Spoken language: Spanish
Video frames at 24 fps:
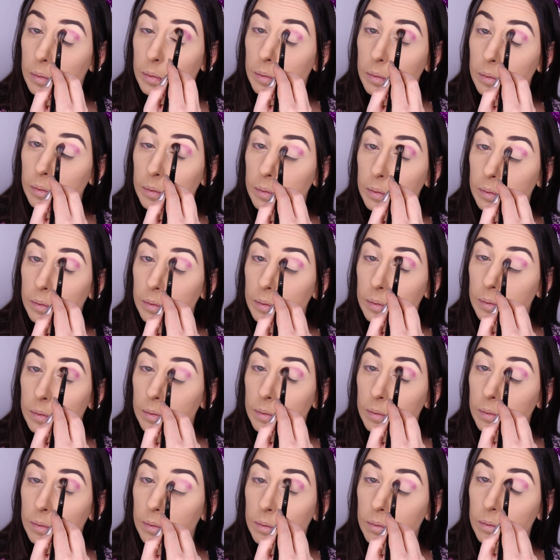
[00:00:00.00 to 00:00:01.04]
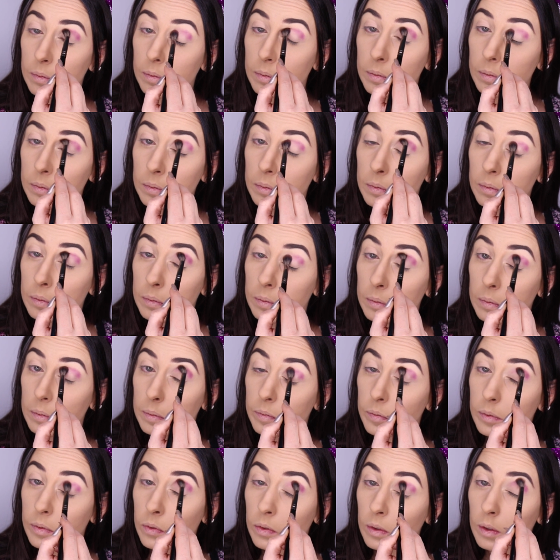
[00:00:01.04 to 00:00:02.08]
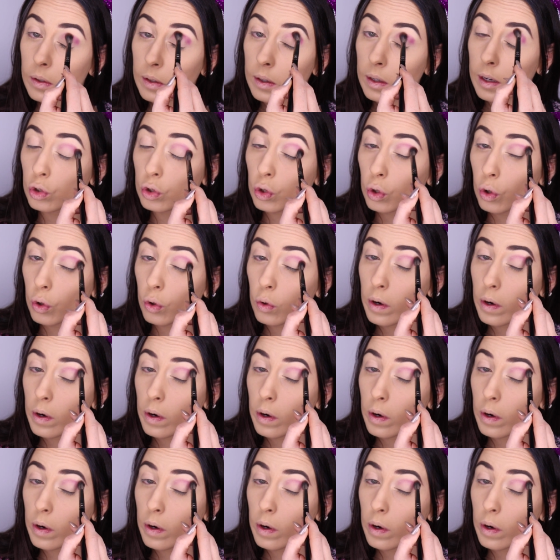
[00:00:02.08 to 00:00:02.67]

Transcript: Recuerda aplicarlo suavemente sobre tu rostro,